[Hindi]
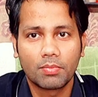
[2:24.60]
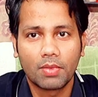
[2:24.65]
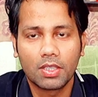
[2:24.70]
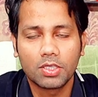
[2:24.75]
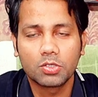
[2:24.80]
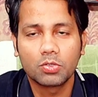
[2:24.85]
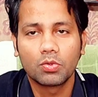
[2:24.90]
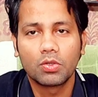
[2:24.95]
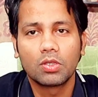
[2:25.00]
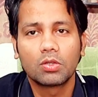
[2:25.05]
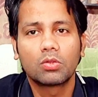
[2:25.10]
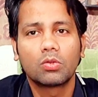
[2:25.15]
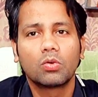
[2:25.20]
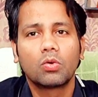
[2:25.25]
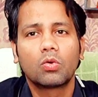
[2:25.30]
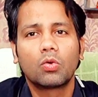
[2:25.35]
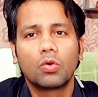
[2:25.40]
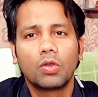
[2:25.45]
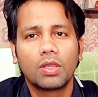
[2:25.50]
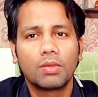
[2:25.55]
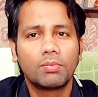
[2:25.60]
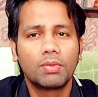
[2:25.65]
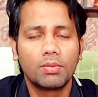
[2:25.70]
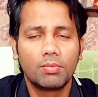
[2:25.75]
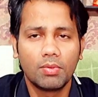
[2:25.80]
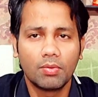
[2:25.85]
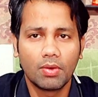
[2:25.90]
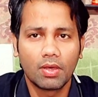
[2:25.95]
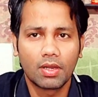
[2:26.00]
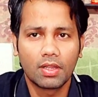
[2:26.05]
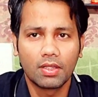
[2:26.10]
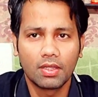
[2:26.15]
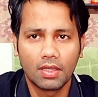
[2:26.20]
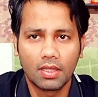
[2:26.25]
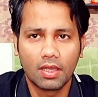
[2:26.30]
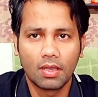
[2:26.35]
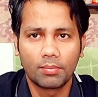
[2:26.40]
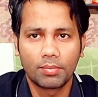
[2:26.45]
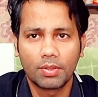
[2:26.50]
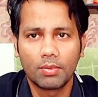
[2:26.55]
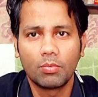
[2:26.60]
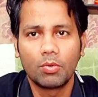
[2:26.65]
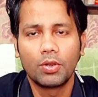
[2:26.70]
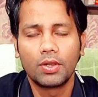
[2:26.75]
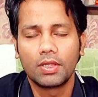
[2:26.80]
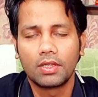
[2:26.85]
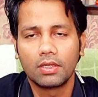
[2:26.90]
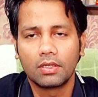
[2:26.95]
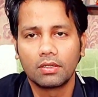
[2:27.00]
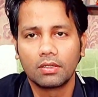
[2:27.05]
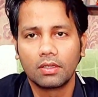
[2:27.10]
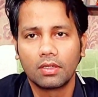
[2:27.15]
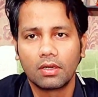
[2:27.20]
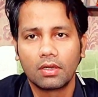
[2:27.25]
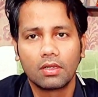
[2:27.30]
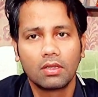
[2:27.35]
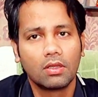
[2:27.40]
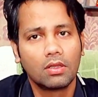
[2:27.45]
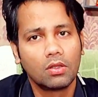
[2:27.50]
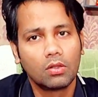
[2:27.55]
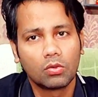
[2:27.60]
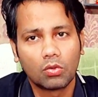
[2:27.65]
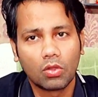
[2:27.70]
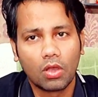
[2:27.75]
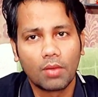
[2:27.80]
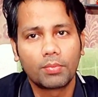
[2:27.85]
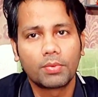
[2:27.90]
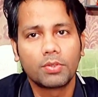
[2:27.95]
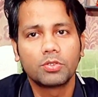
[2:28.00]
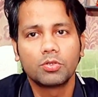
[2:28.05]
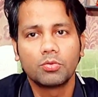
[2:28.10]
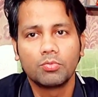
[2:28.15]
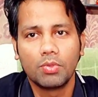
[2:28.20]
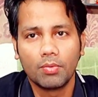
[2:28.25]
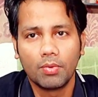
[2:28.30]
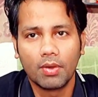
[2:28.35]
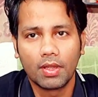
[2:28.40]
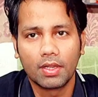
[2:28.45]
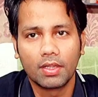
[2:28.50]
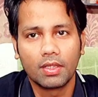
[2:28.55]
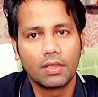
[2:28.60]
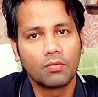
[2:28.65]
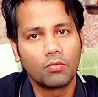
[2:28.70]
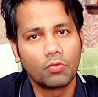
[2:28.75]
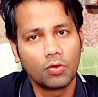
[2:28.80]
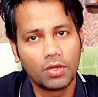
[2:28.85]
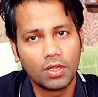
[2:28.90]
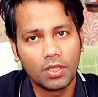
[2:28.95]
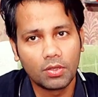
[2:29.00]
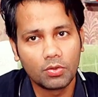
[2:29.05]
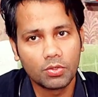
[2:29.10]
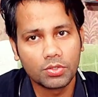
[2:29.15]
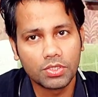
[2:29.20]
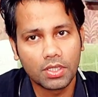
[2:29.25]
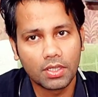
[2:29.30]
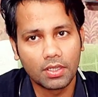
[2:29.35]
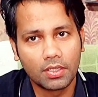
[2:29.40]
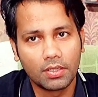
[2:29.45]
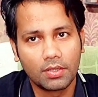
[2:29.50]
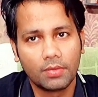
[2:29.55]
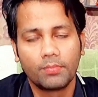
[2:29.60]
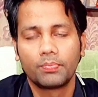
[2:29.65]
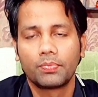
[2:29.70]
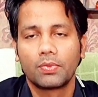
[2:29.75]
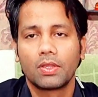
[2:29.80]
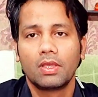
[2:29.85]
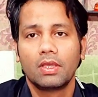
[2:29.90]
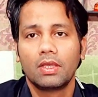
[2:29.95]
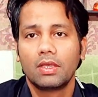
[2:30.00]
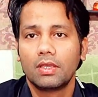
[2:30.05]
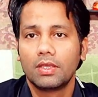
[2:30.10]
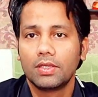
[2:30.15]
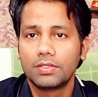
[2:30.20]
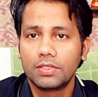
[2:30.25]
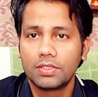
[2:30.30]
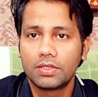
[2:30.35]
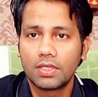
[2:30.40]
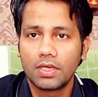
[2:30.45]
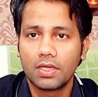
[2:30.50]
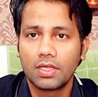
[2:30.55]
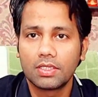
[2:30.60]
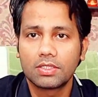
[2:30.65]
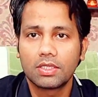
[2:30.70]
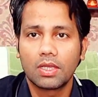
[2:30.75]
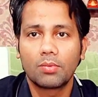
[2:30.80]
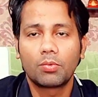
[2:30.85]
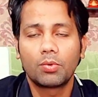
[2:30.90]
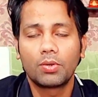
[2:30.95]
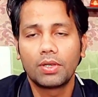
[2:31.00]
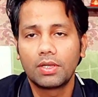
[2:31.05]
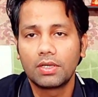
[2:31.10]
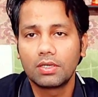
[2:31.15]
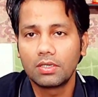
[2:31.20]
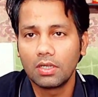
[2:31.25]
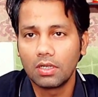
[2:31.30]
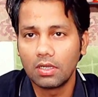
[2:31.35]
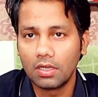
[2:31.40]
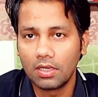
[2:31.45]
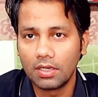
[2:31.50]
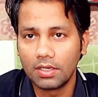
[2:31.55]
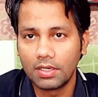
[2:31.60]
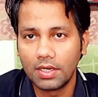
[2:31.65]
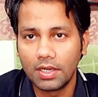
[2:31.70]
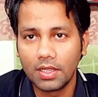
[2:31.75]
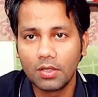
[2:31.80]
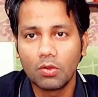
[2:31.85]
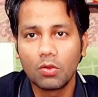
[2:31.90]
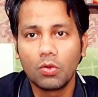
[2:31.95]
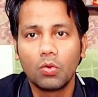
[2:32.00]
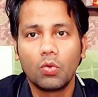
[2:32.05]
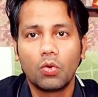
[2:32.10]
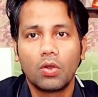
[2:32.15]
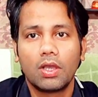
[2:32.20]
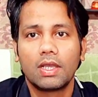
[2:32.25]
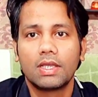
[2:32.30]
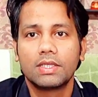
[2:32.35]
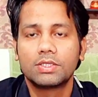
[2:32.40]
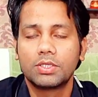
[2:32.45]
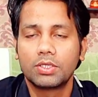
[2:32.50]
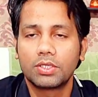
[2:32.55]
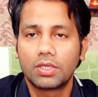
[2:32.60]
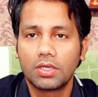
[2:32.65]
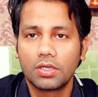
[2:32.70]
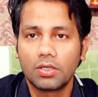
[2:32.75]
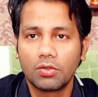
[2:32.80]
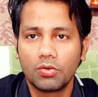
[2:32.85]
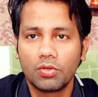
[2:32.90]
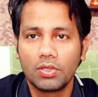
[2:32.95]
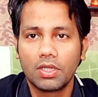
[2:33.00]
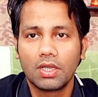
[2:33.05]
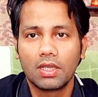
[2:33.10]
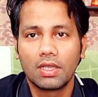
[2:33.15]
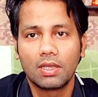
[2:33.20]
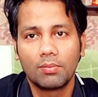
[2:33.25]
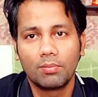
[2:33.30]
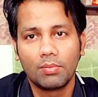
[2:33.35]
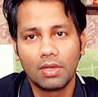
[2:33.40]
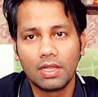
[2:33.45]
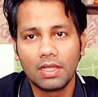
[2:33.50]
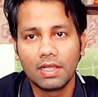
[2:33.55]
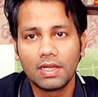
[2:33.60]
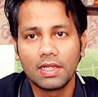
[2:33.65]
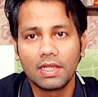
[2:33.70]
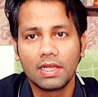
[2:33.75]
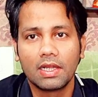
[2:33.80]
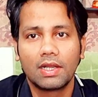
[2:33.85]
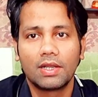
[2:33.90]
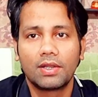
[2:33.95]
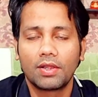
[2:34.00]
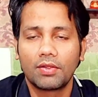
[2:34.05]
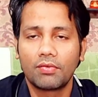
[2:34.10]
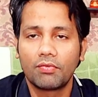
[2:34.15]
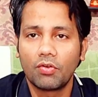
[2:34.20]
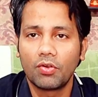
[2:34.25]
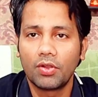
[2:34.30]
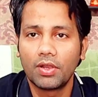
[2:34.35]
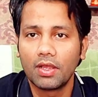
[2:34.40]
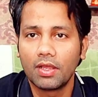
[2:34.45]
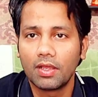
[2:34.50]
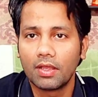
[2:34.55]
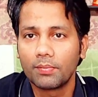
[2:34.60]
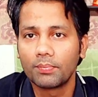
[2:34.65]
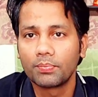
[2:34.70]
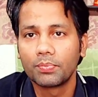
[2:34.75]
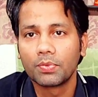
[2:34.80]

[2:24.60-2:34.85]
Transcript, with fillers: मैच हुए हैं तो कोई भी बीमारी है आपकी बॉडी के अंदर तो आपकी जो बीमारी है वो ठीक हो जाएगी इसी तरीके से आपको डेंगू हुआ है चिकनगुनिया है मलेरिया है टाइफॉइड है